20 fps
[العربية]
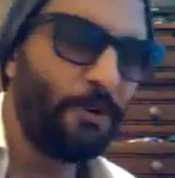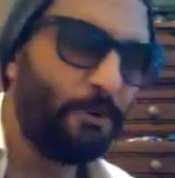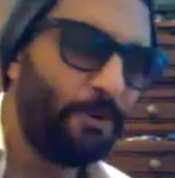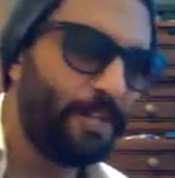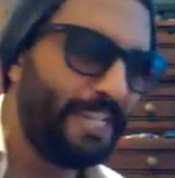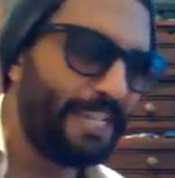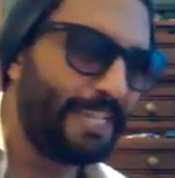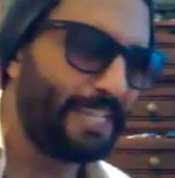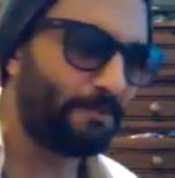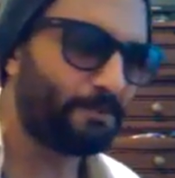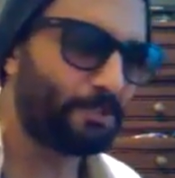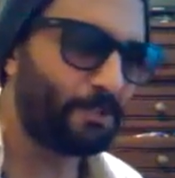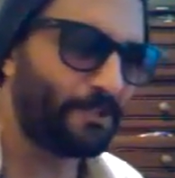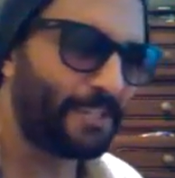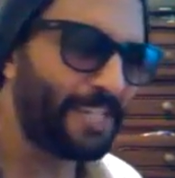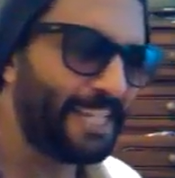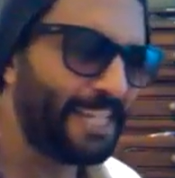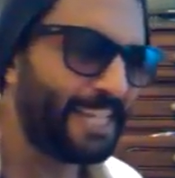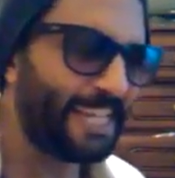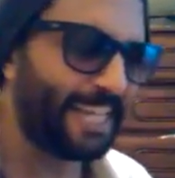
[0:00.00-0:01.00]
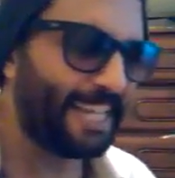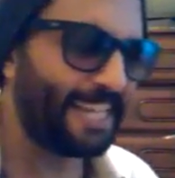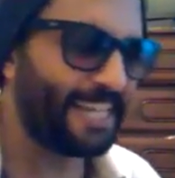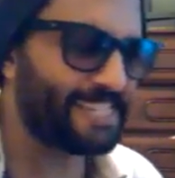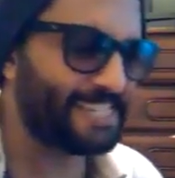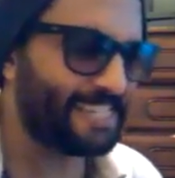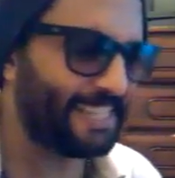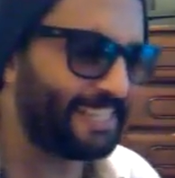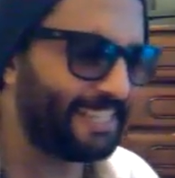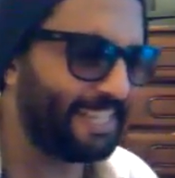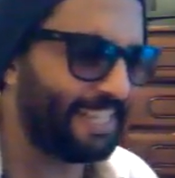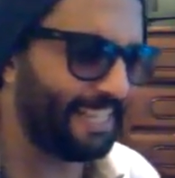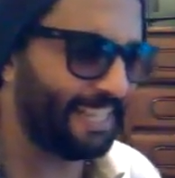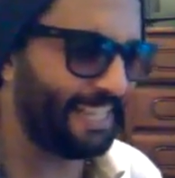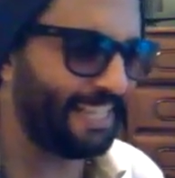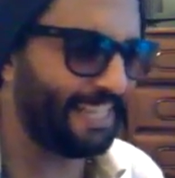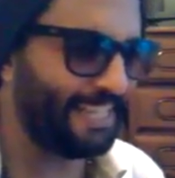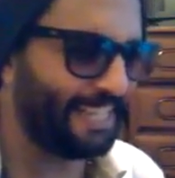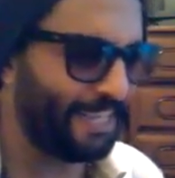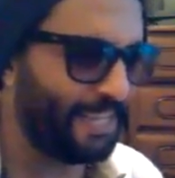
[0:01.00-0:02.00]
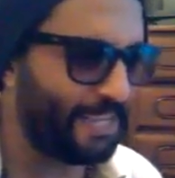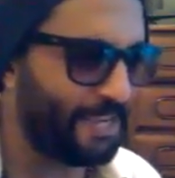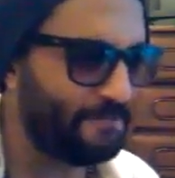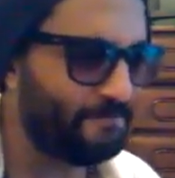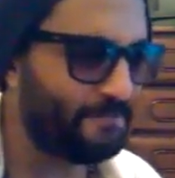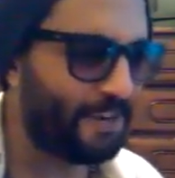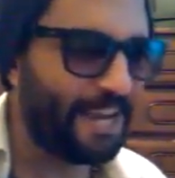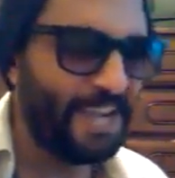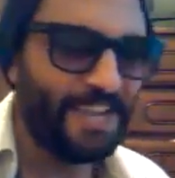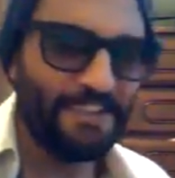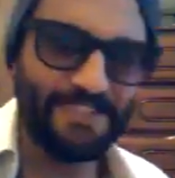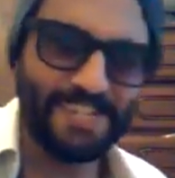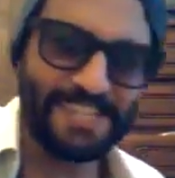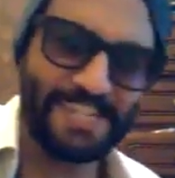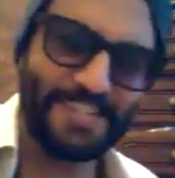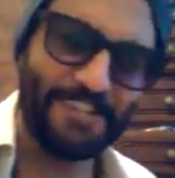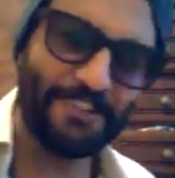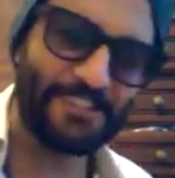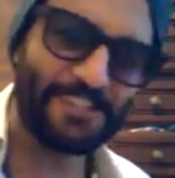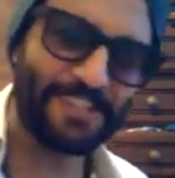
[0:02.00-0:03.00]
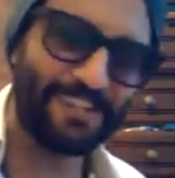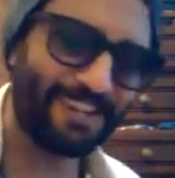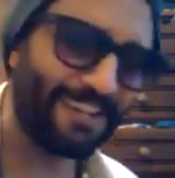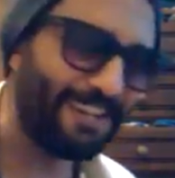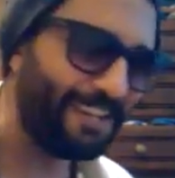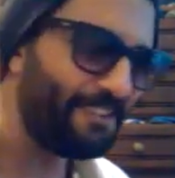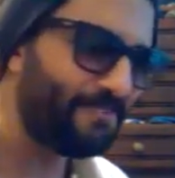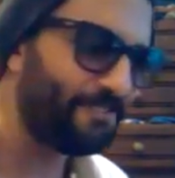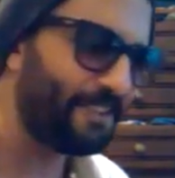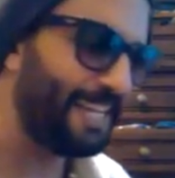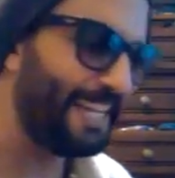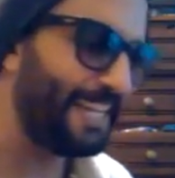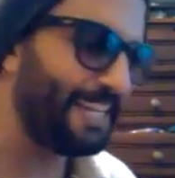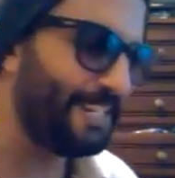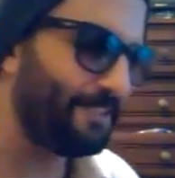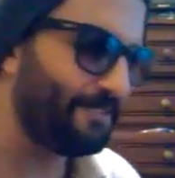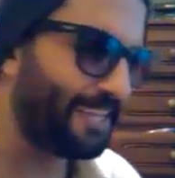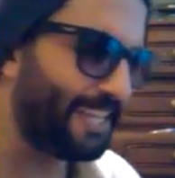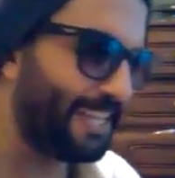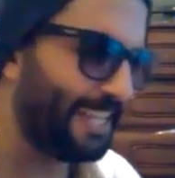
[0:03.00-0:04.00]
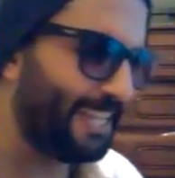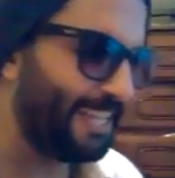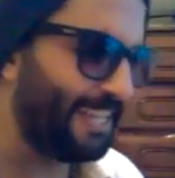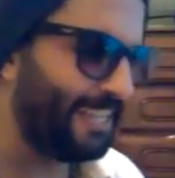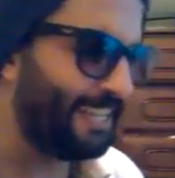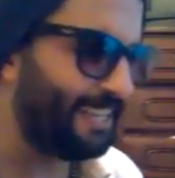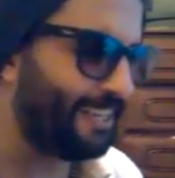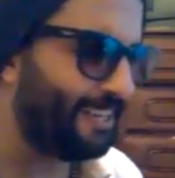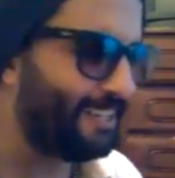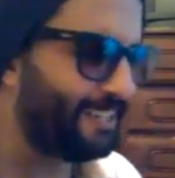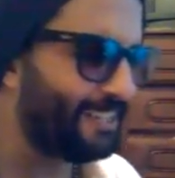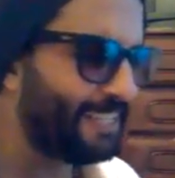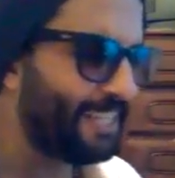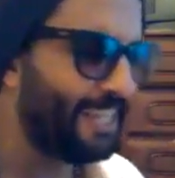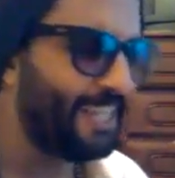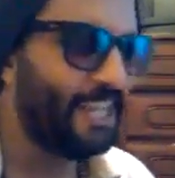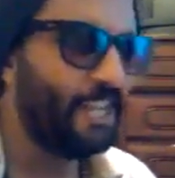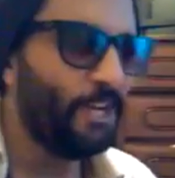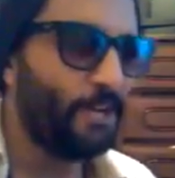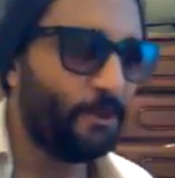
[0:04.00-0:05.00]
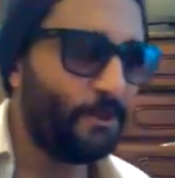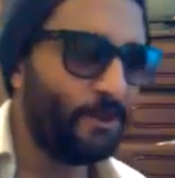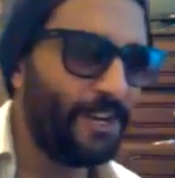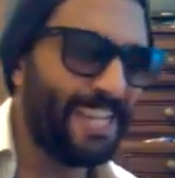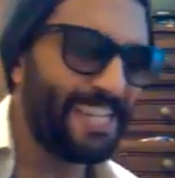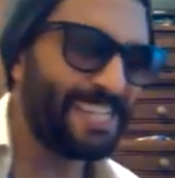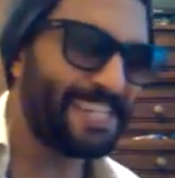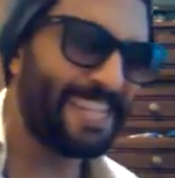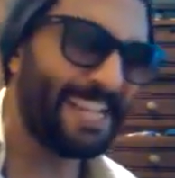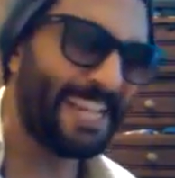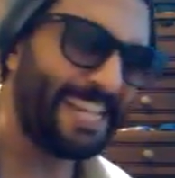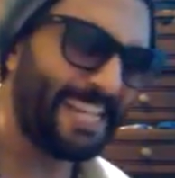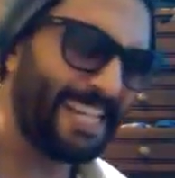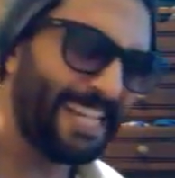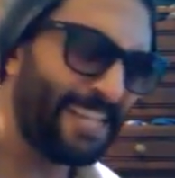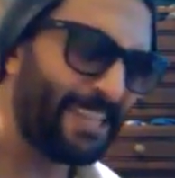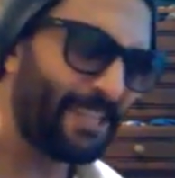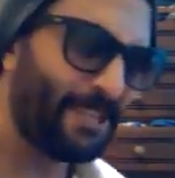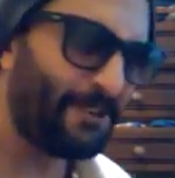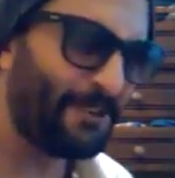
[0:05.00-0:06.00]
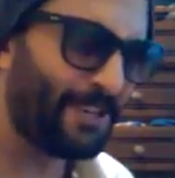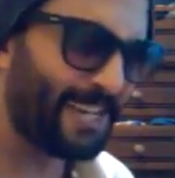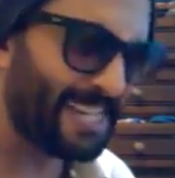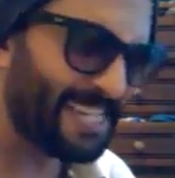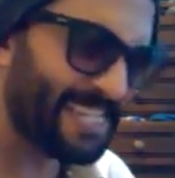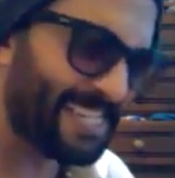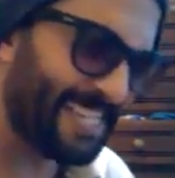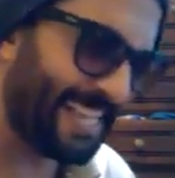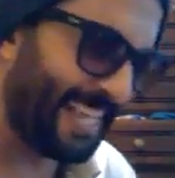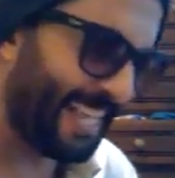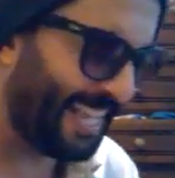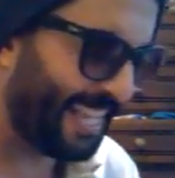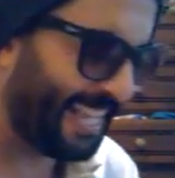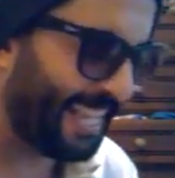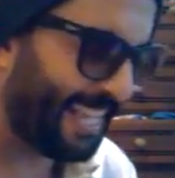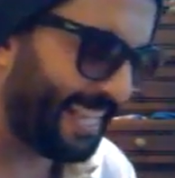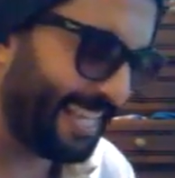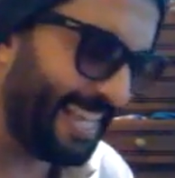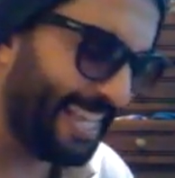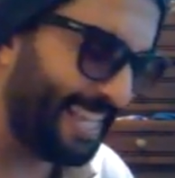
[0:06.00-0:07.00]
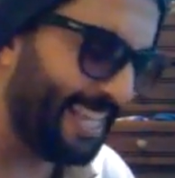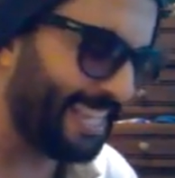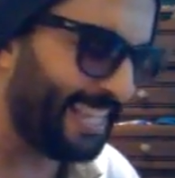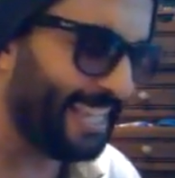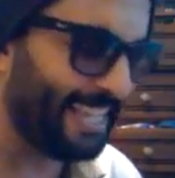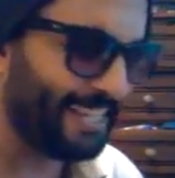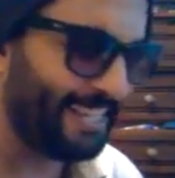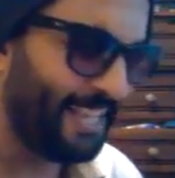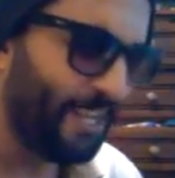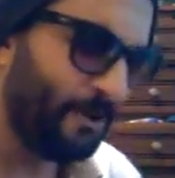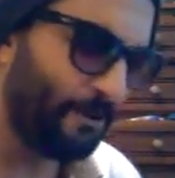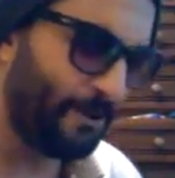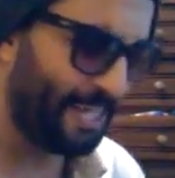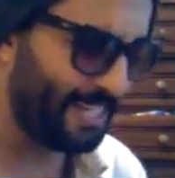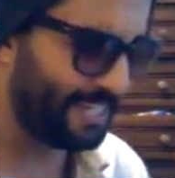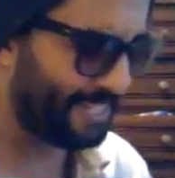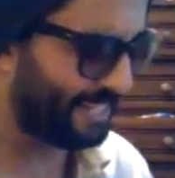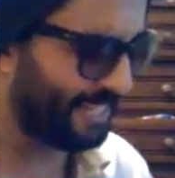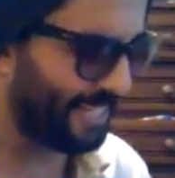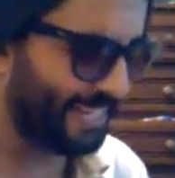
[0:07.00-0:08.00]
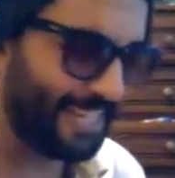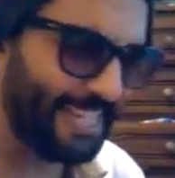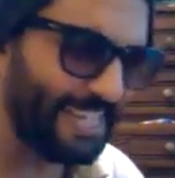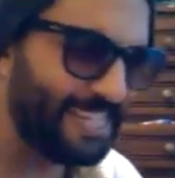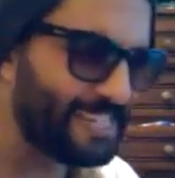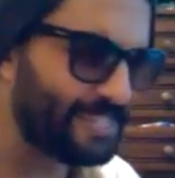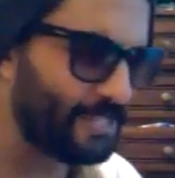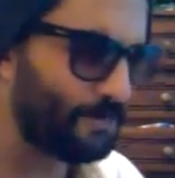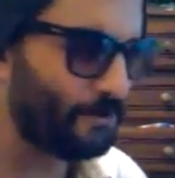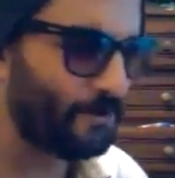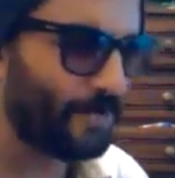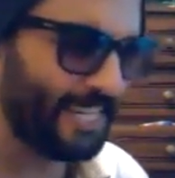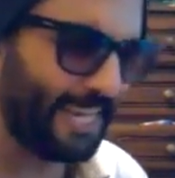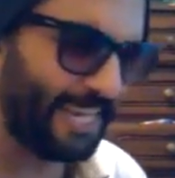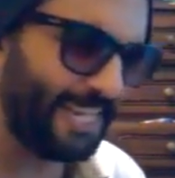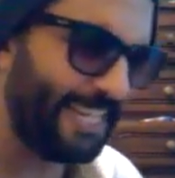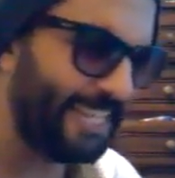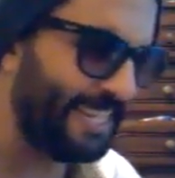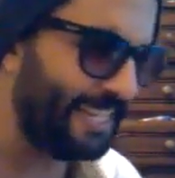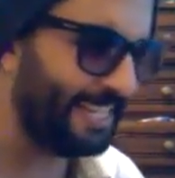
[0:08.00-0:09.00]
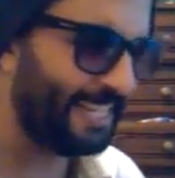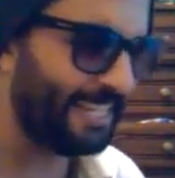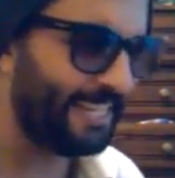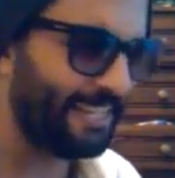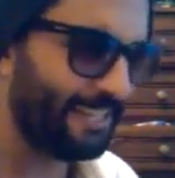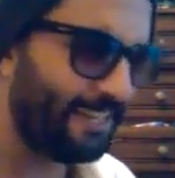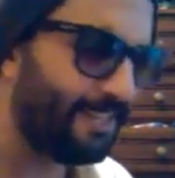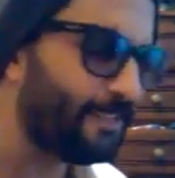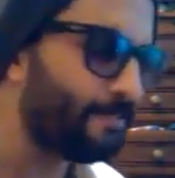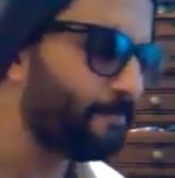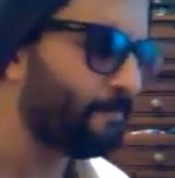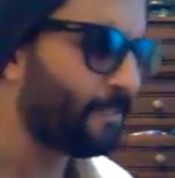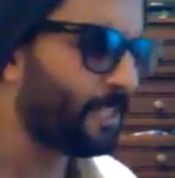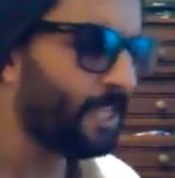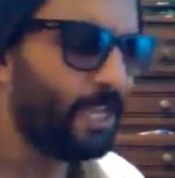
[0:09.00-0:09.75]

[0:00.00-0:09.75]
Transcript: ولا كبطوني نخلص الدين هما ماشي خسارة في اللي نبغيها واش تاني نضوى الزين واش تاني نسول عليها